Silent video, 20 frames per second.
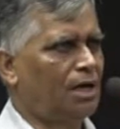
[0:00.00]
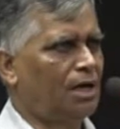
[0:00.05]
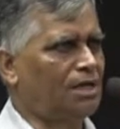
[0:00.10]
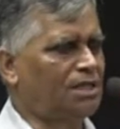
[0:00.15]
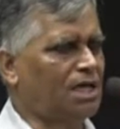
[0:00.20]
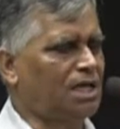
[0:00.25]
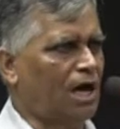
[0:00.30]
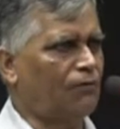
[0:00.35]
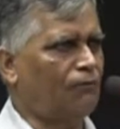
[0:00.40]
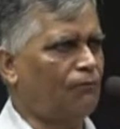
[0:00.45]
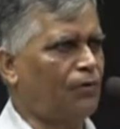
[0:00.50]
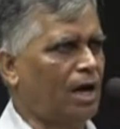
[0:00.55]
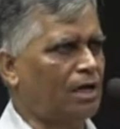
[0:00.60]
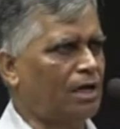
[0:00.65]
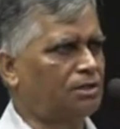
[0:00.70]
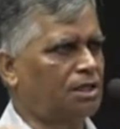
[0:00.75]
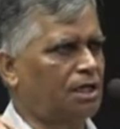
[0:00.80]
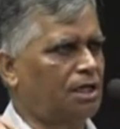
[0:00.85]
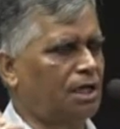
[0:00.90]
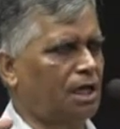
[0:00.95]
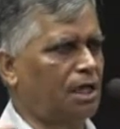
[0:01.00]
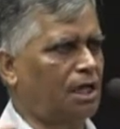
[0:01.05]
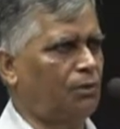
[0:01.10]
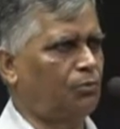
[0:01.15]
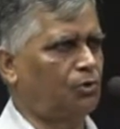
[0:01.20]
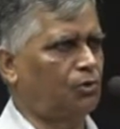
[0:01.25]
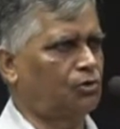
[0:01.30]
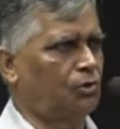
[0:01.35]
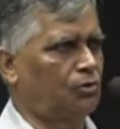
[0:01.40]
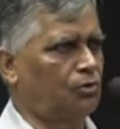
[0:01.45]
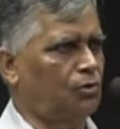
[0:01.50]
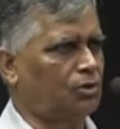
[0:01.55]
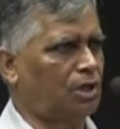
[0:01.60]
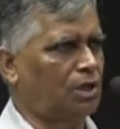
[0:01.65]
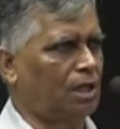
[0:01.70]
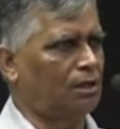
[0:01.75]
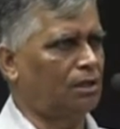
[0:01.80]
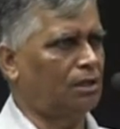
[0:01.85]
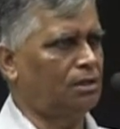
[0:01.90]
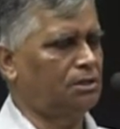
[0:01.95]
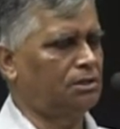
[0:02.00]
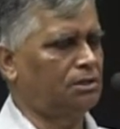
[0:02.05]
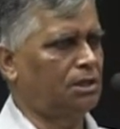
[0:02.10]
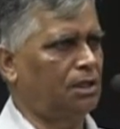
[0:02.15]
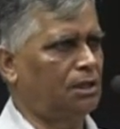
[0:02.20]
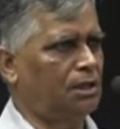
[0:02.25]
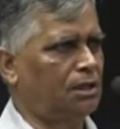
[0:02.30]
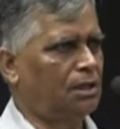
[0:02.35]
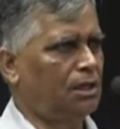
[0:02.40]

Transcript: রিজার্ভ ফান্ড সেটাকে পর্যন্ত টান দিচ্ছে